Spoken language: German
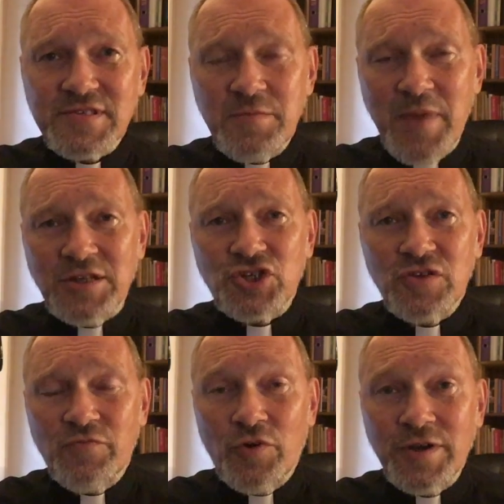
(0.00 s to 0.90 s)
die
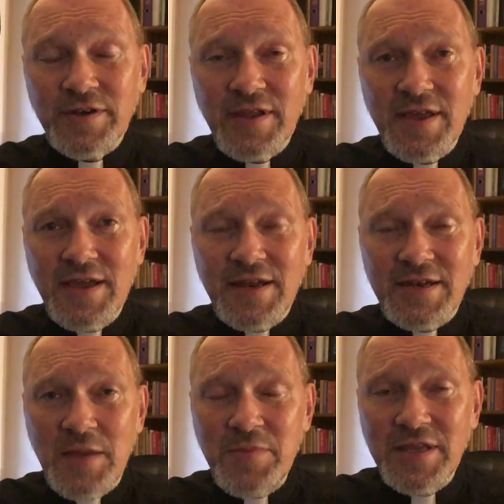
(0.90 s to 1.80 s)
Menschen wollen,
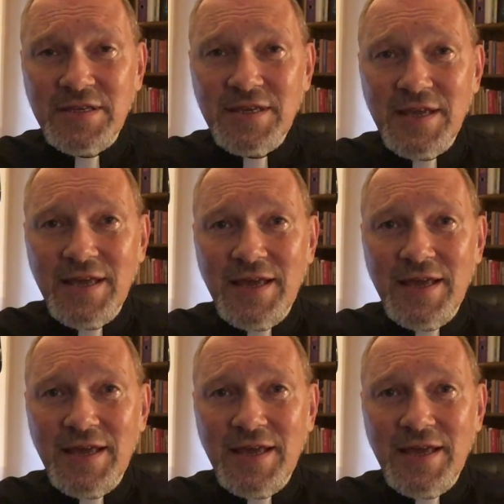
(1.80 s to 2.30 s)
nämlich